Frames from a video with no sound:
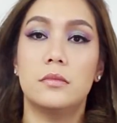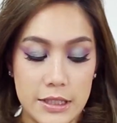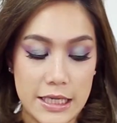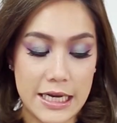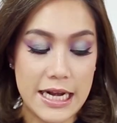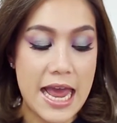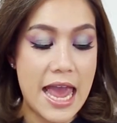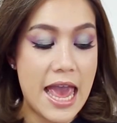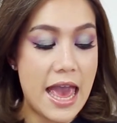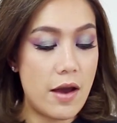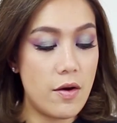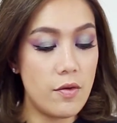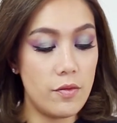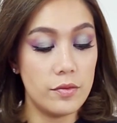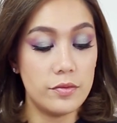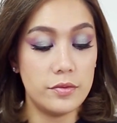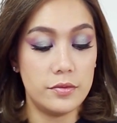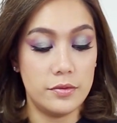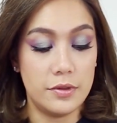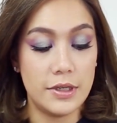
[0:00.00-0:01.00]
เสร็จแล้ว
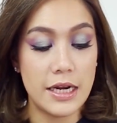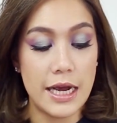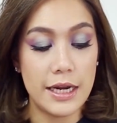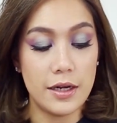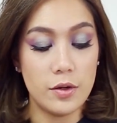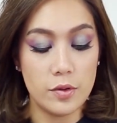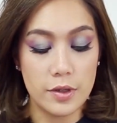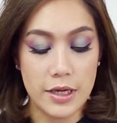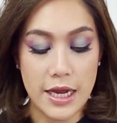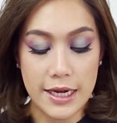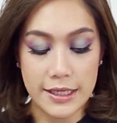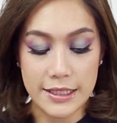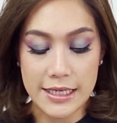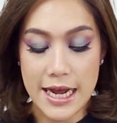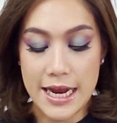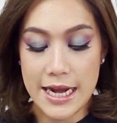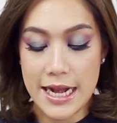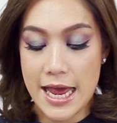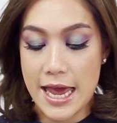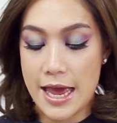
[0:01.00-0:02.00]
ได้ลุกอย่างใจ
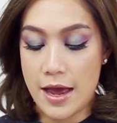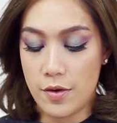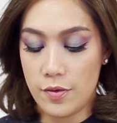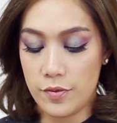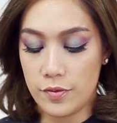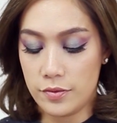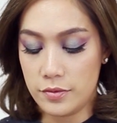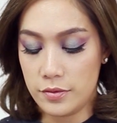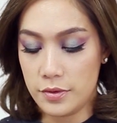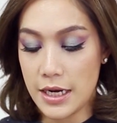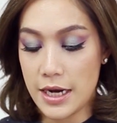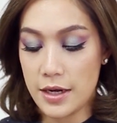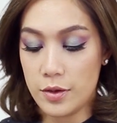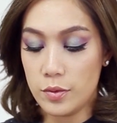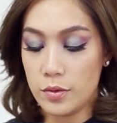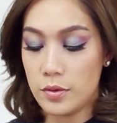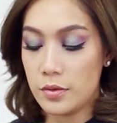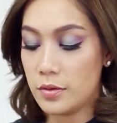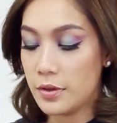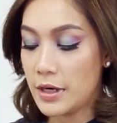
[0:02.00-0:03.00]
แล้ว ได้ลุ
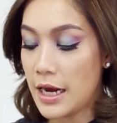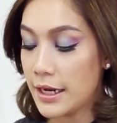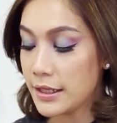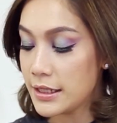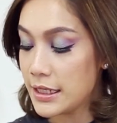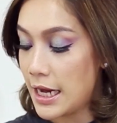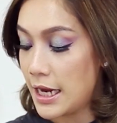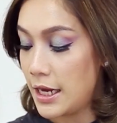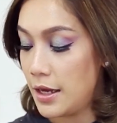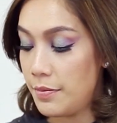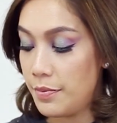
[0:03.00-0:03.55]
กอย่างใจ